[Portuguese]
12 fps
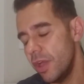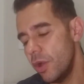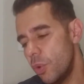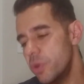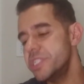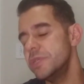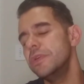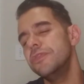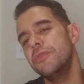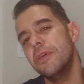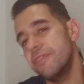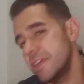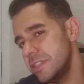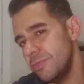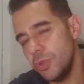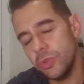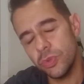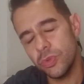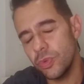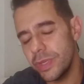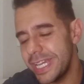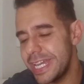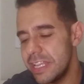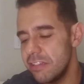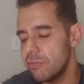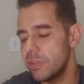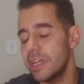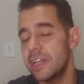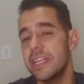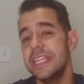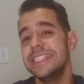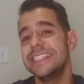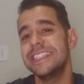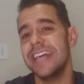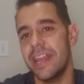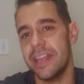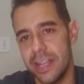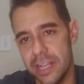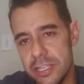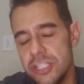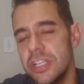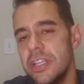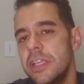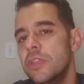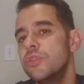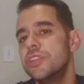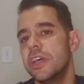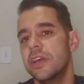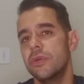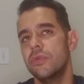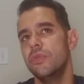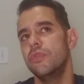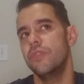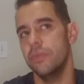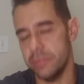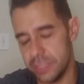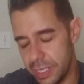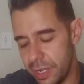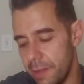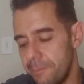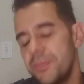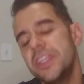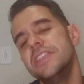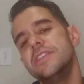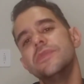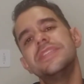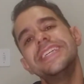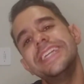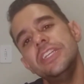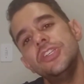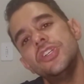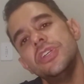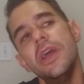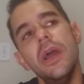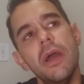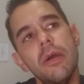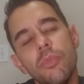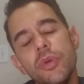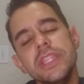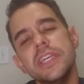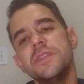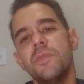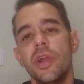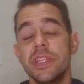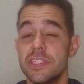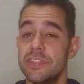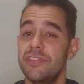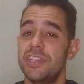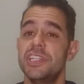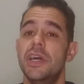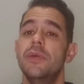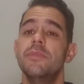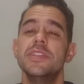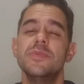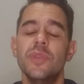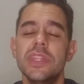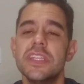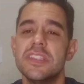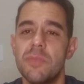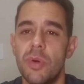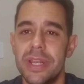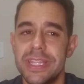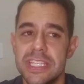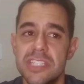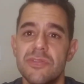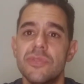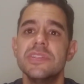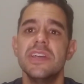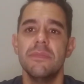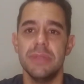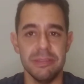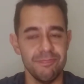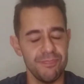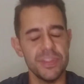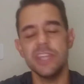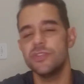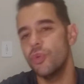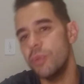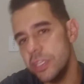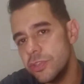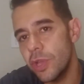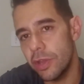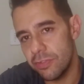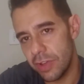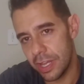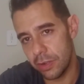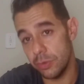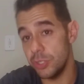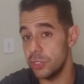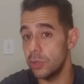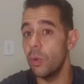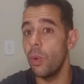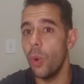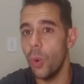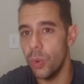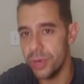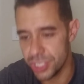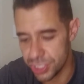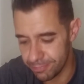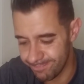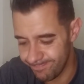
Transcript: Hoje eu ouvi uma frase muito incrível da Cris Arcangeli e do Thiago Fonseca, que dizia o seguinte: Muitas portas se fecharam, mas muitas portas vão se abrir. E é sobre isso que eu quero falar contigo hoje.